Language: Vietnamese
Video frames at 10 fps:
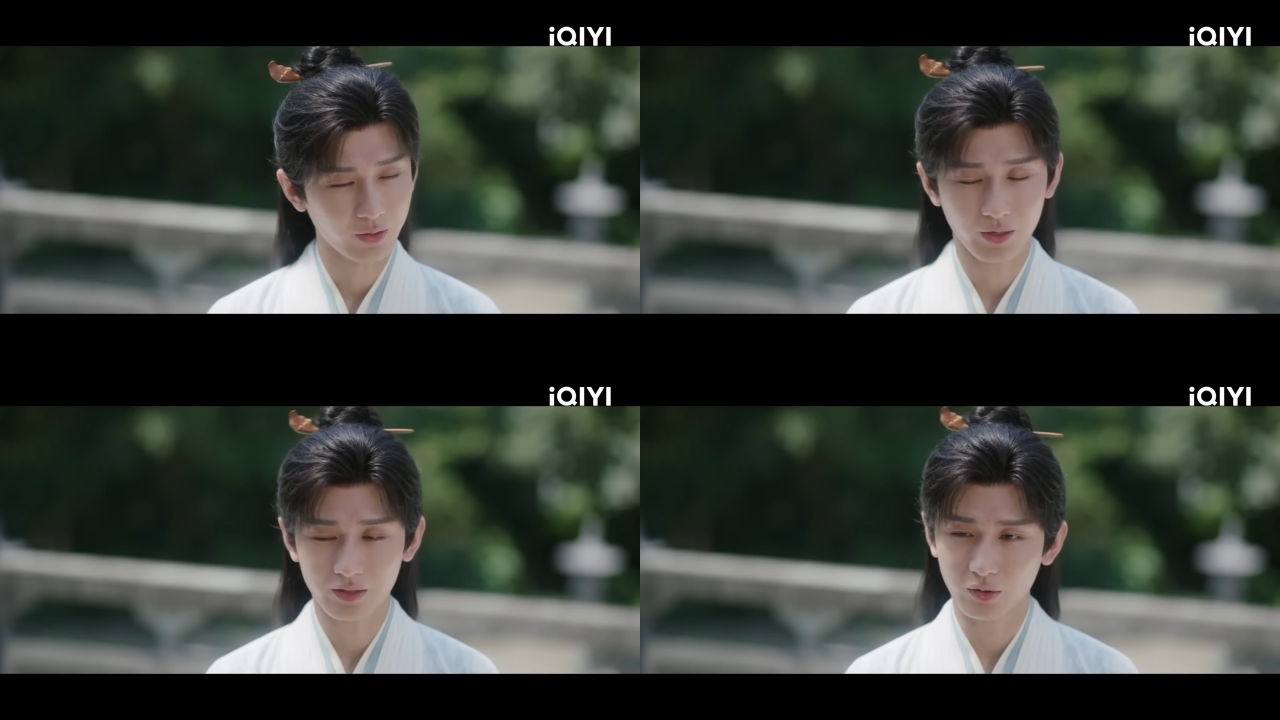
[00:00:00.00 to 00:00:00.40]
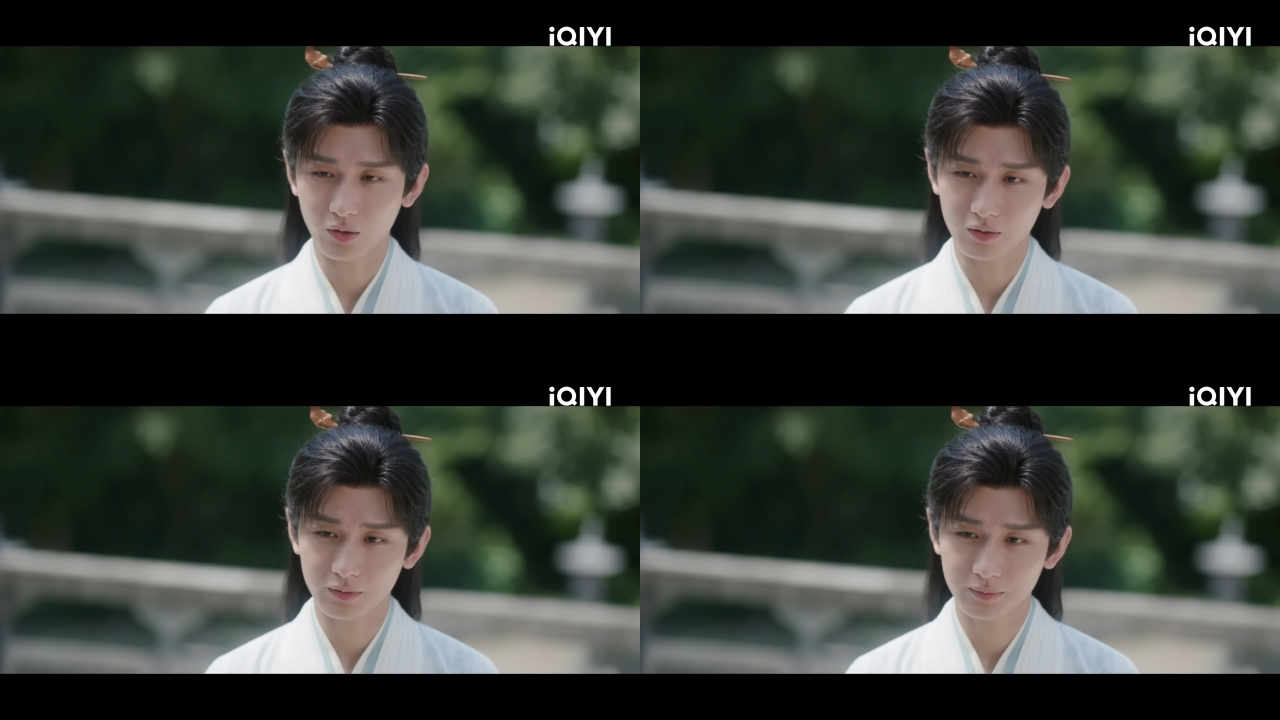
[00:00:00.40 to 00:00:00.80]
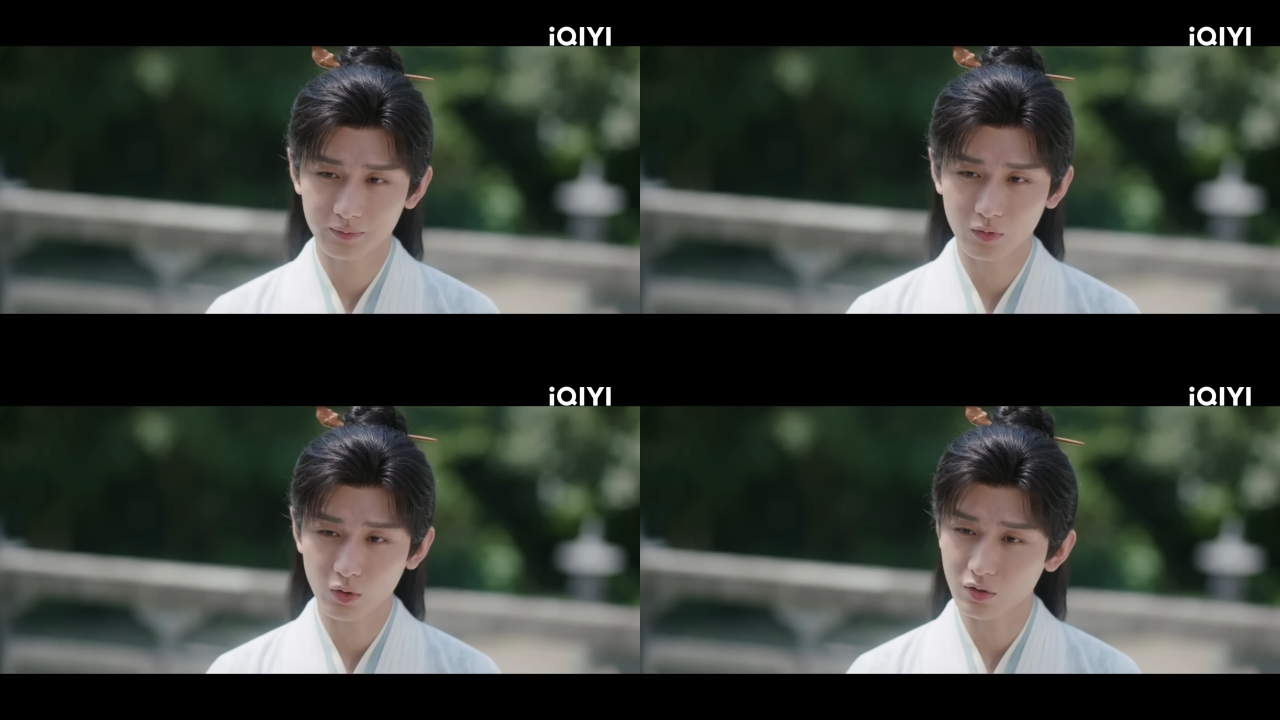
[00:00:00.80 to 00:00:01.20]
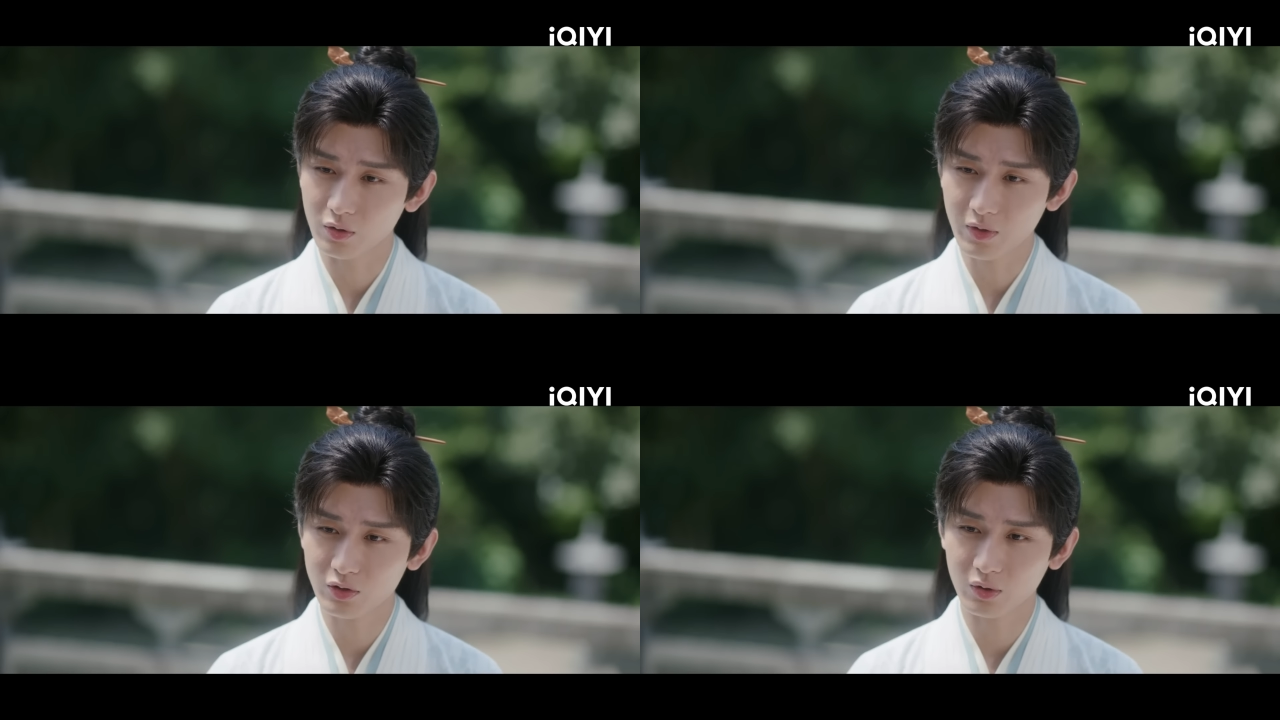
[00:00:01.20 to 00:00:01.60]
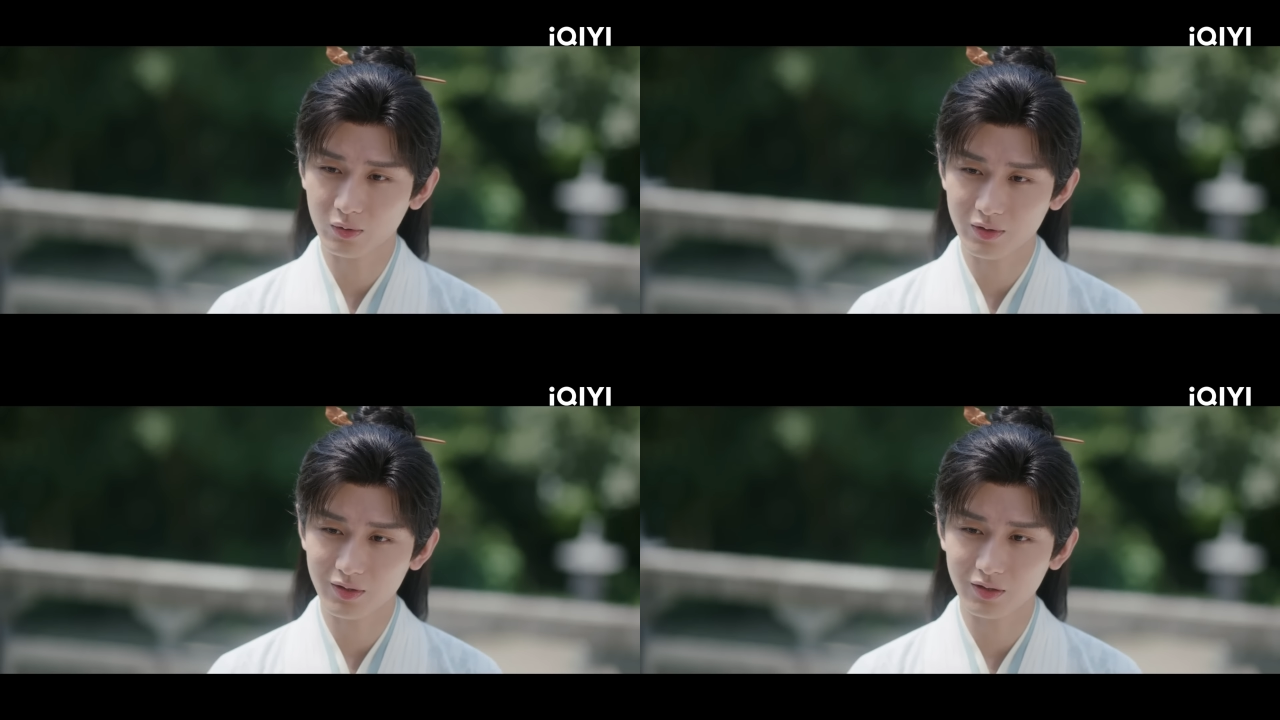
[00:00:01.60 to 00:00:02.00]
Tiểu nha đầu, ta chưa từng nói
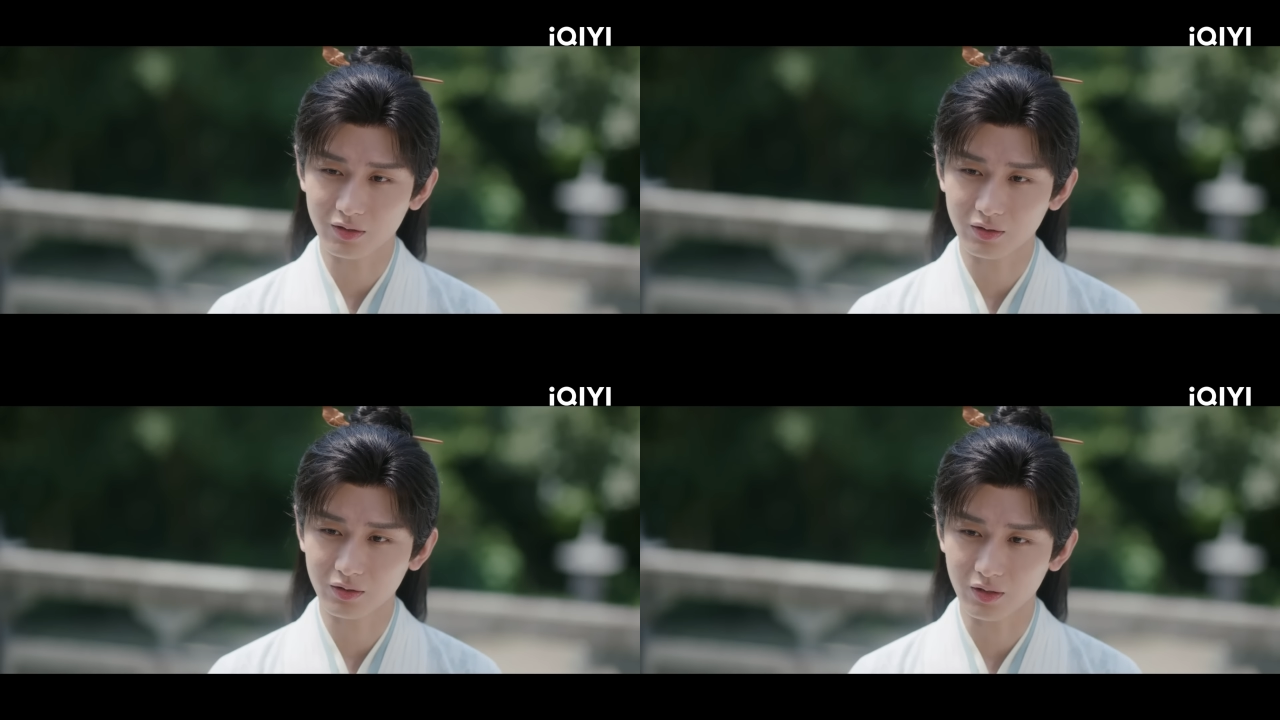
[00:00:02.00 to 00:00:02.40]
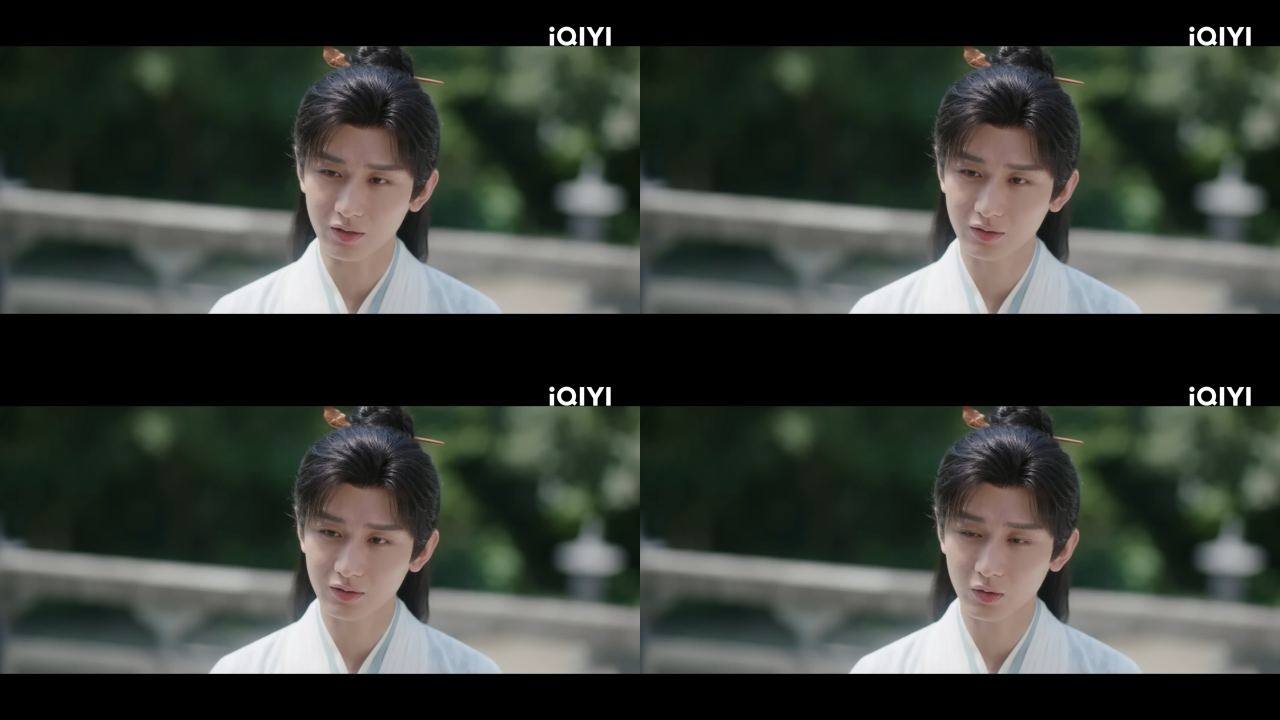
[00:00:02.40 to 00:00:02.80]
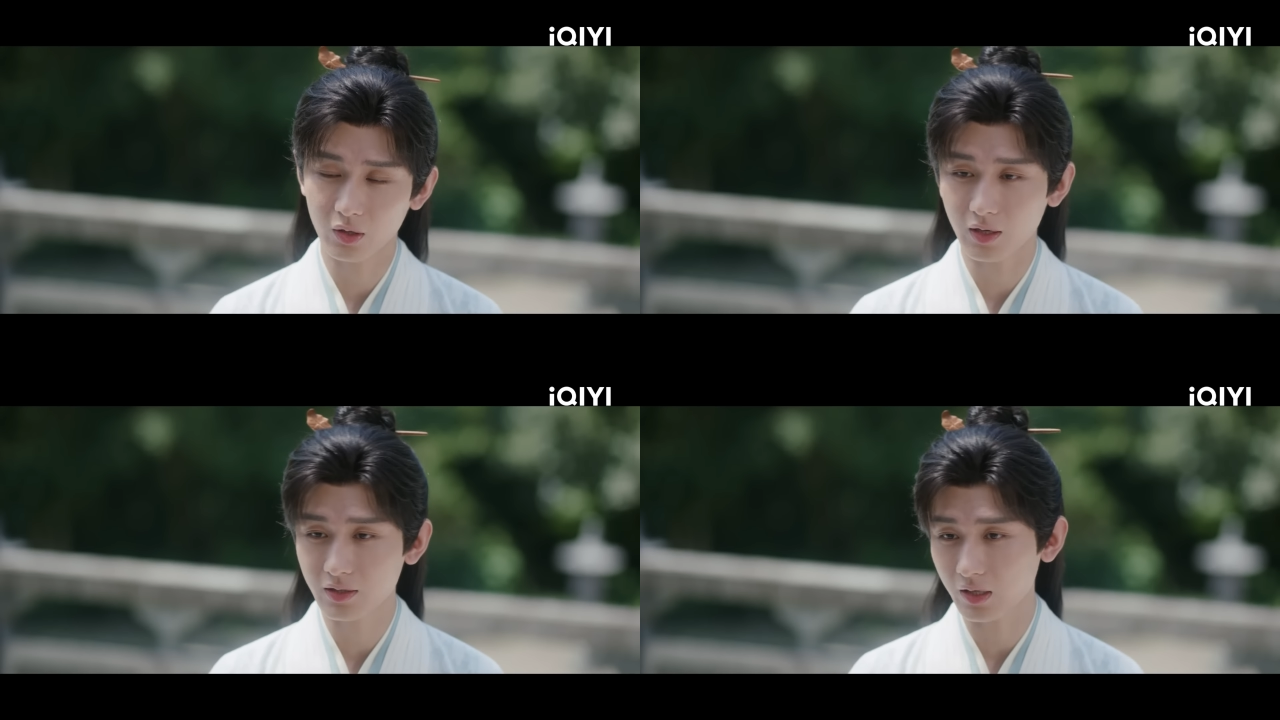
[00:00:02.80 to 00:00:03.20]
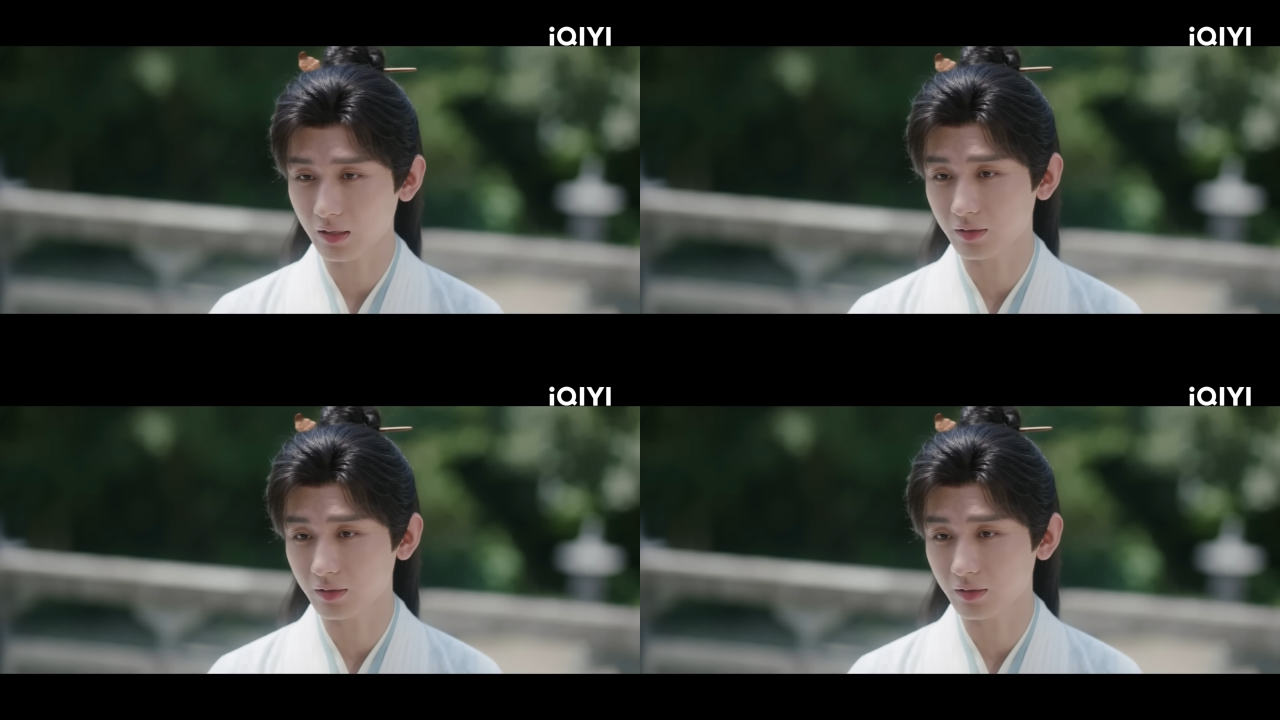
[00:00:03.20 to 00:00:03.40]
mình là thần y thì lấy đâu ra thần